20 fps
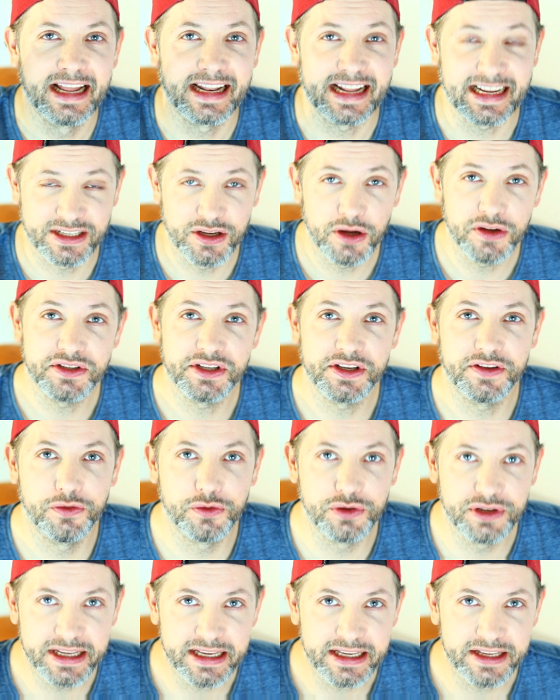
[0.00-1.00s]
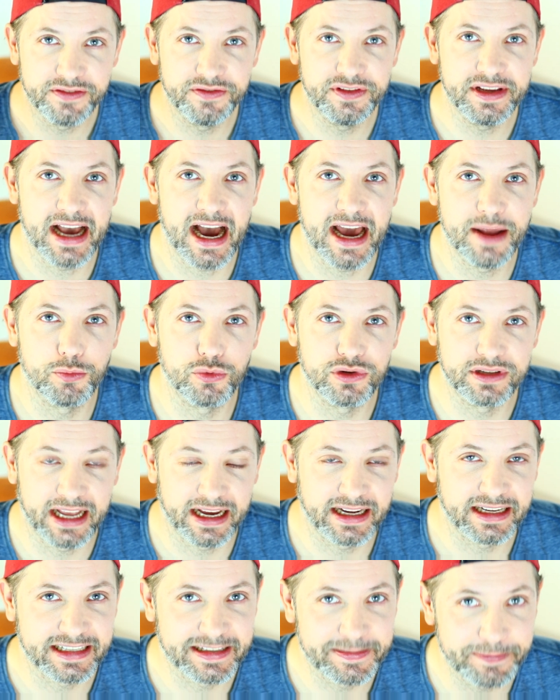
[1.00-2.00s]
Das hört sich für dich wie ein
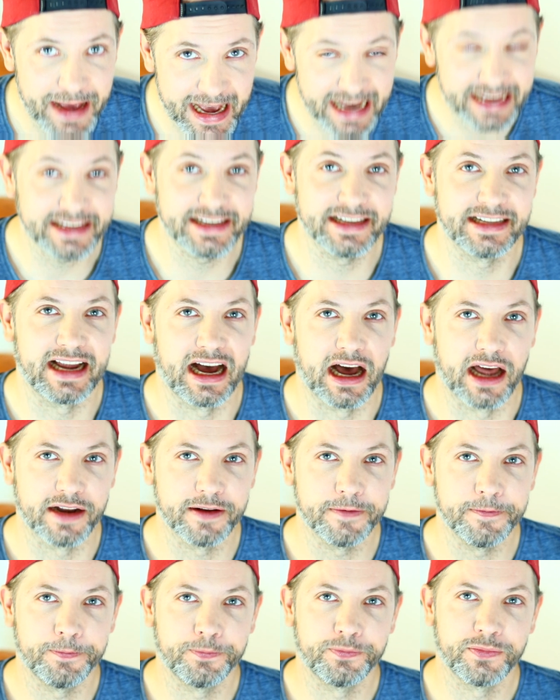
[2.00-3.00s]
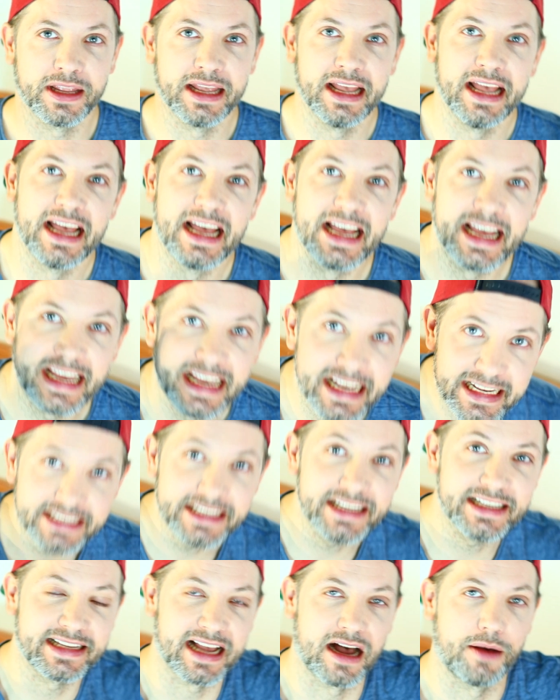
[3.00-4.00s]
modernes Märchen an,
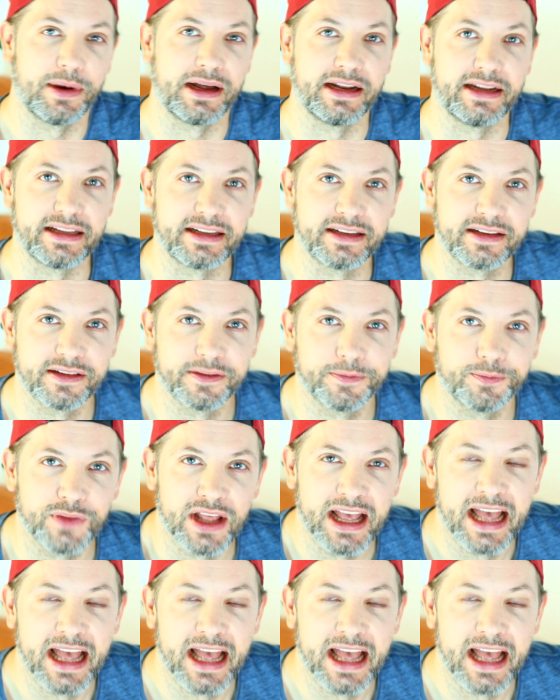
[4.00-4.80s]
ist es aber nicht.